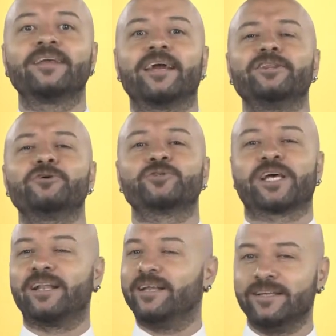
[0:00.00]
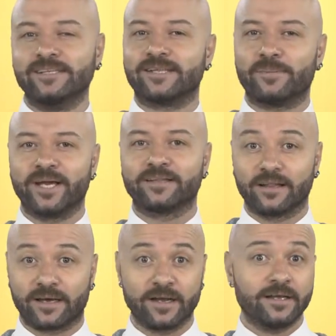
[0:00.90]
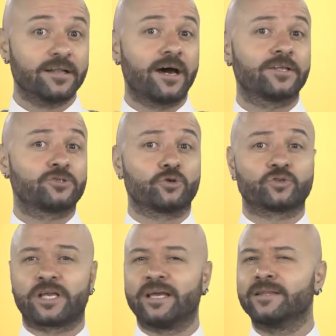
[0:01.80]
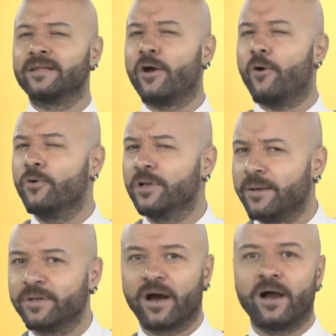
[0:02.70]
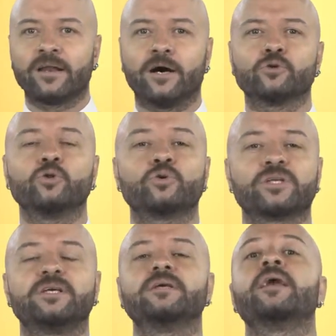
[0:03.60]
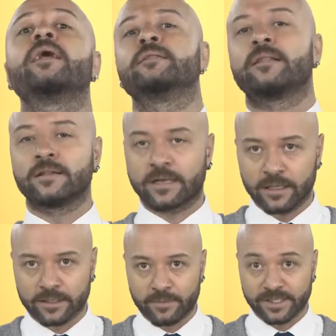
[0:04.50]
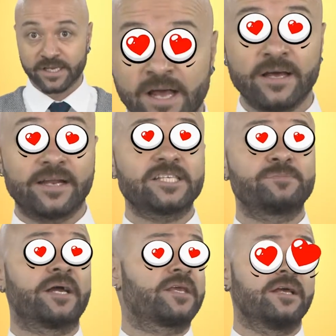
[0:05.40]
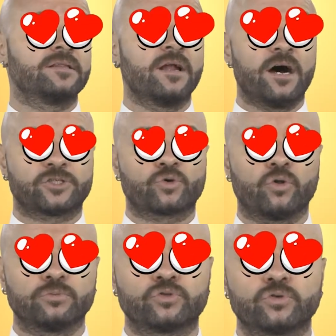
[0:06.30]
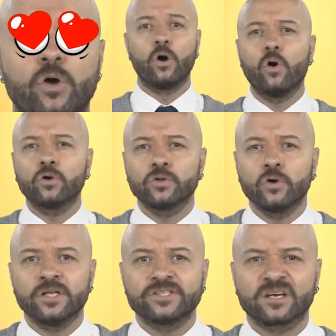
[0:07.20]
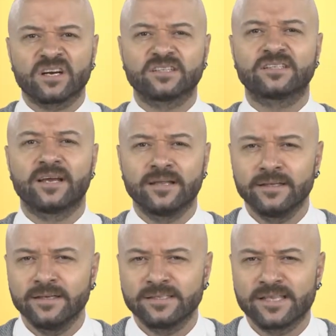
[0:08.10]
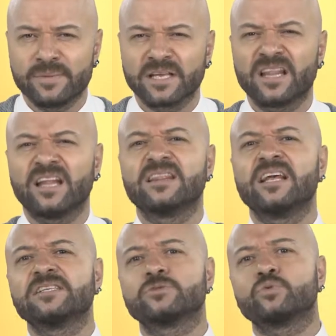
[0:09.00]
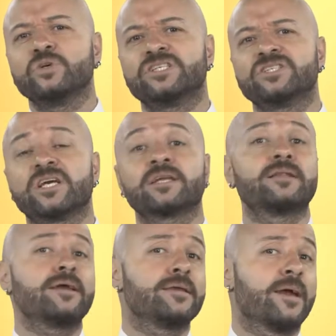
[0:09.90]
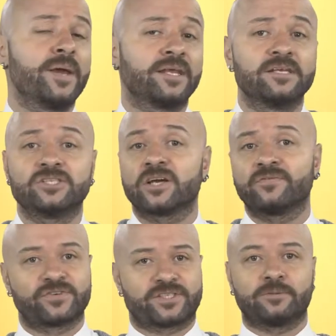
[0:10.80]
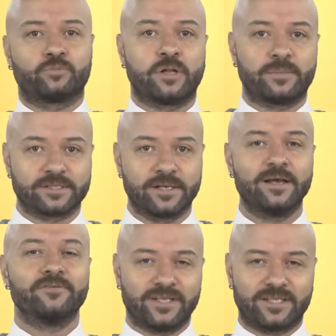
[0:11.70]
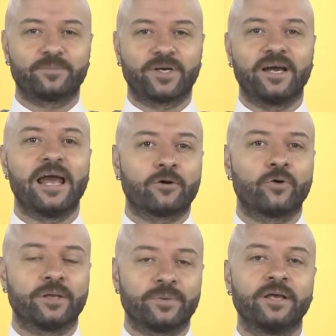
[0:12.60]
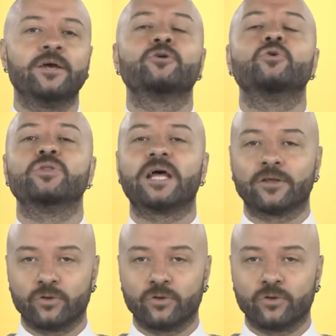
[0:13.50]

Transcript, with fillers: kendi güzelliğini izlemeye dalar. Narkisos kendine öyle bir hayran olur ki yerinden kalkamaz. Resmen kendine aşık olmuştur. Orada öylece kalır. Kendini izlemekten ne su içecek ne yemek yiyecek fırsat bulamaz. Ve tıpkı Eko gibi günden